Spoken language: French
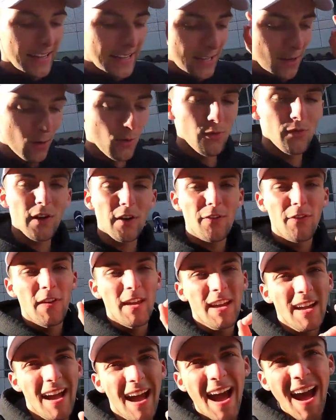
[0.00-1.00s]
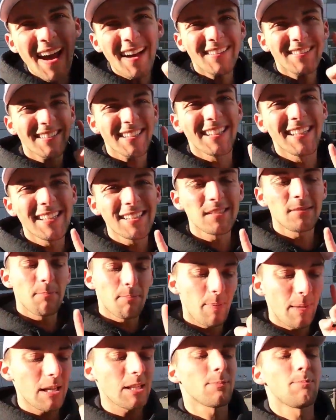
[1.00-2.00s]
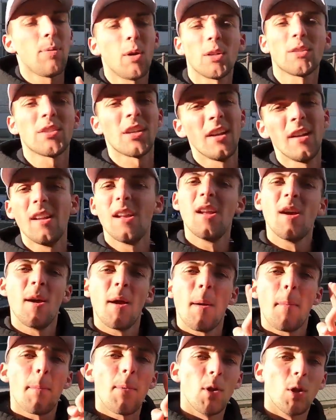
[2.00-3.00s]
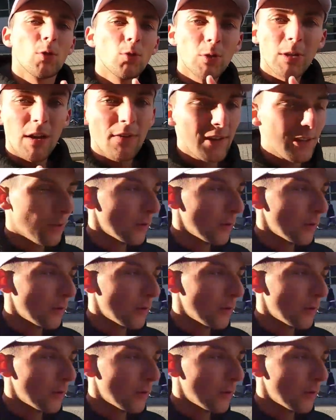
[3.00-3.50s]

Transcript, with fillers: et on va faire un tricks par spot pendant toute la